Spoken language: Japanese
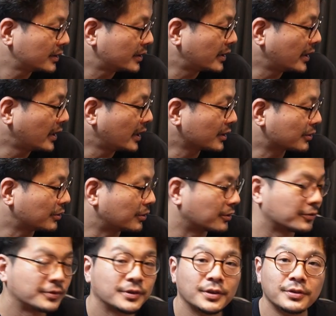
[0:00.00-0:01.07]
であ
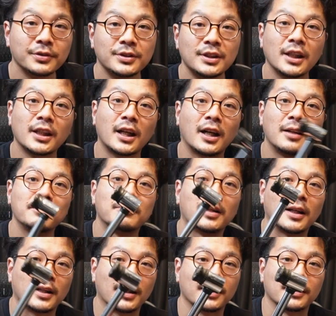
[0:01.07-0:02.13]
と付属してた
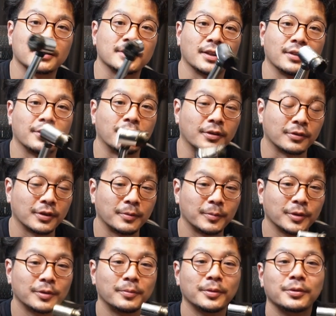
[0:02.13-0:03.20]
ハンマーなんですけどこれ
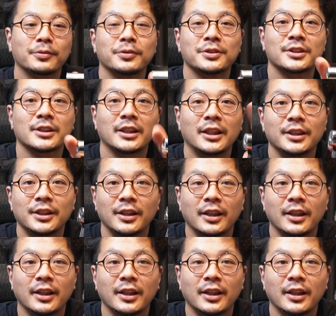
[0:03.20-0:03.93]
もともとこっち側に